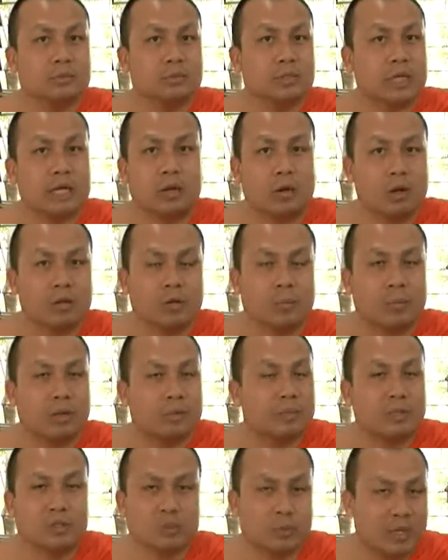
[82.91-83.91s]
ใจร้อนก็เป็
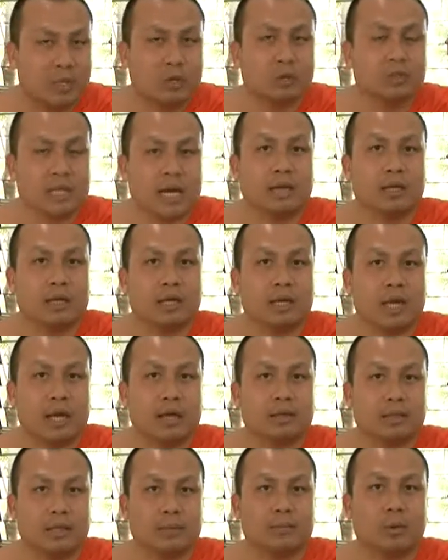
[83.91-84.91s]
นปัจจุบันของชาติเลยก็ได้
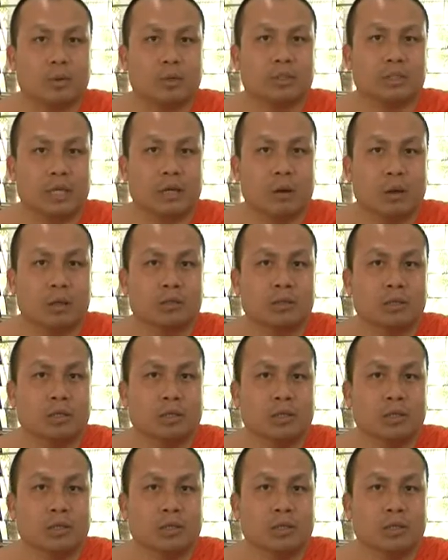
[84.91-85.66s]
ถ้าบางคนใจร้อน